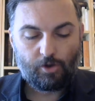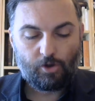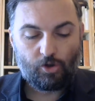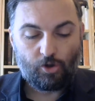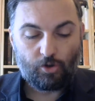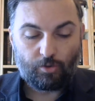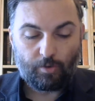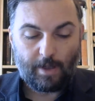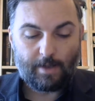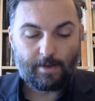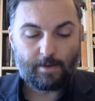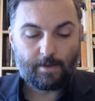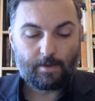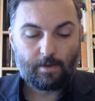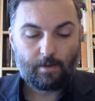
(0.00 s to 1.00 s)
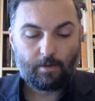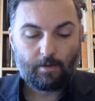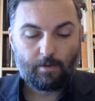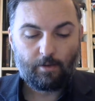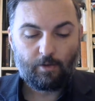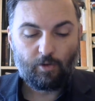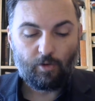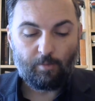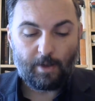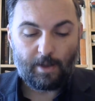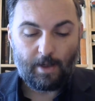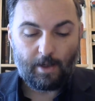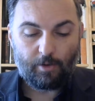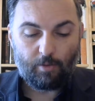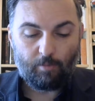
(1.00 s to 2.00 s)
Je te laisse une
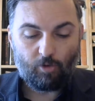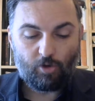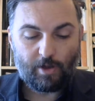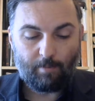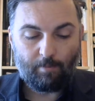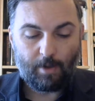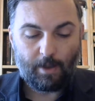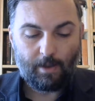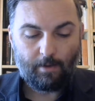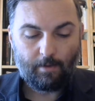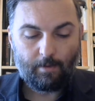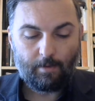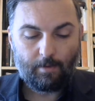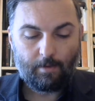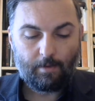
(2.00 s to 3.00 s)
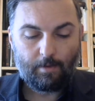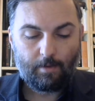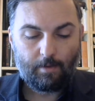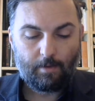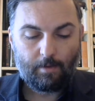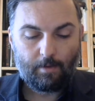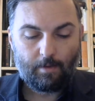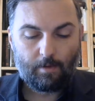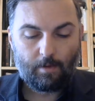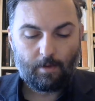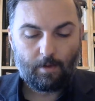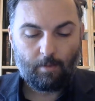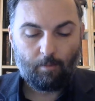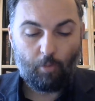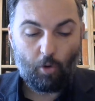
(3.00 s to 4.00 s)
médaille de mon chapelet.
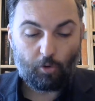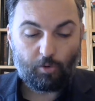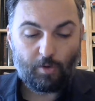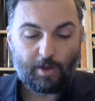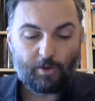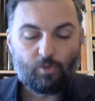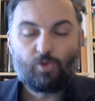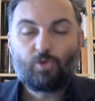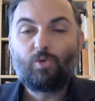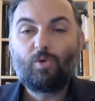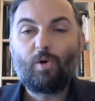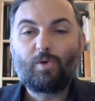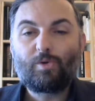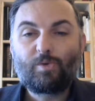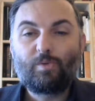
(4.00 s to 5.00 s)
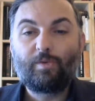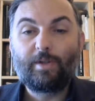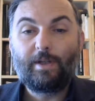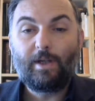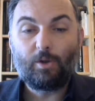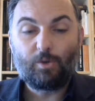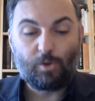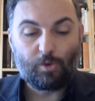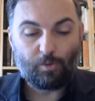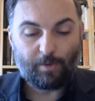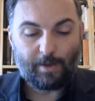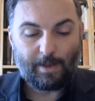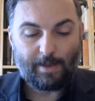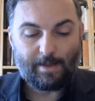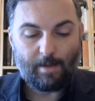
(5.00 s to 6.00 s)
Porte-la toujours en souvenir de
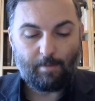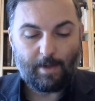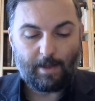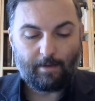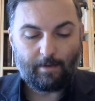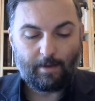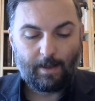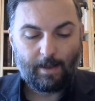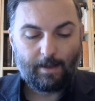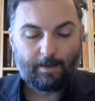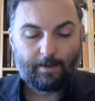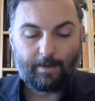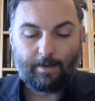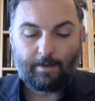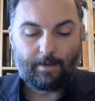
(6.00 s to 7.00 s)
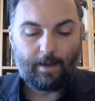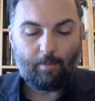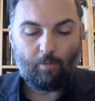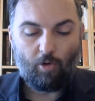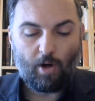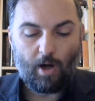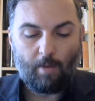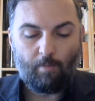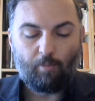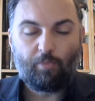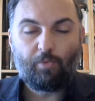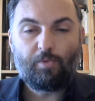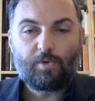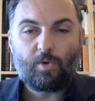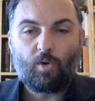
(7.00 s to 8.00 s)
ton Élisabeth, qui t'aimera
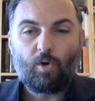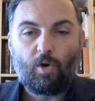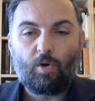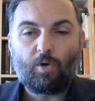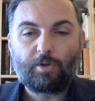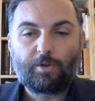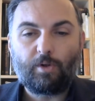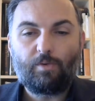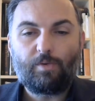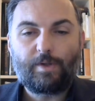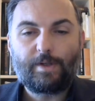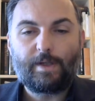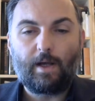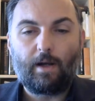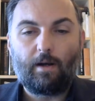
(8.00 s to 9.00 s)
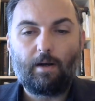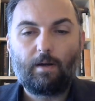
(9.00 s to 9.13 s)
plus encore dans le ciel.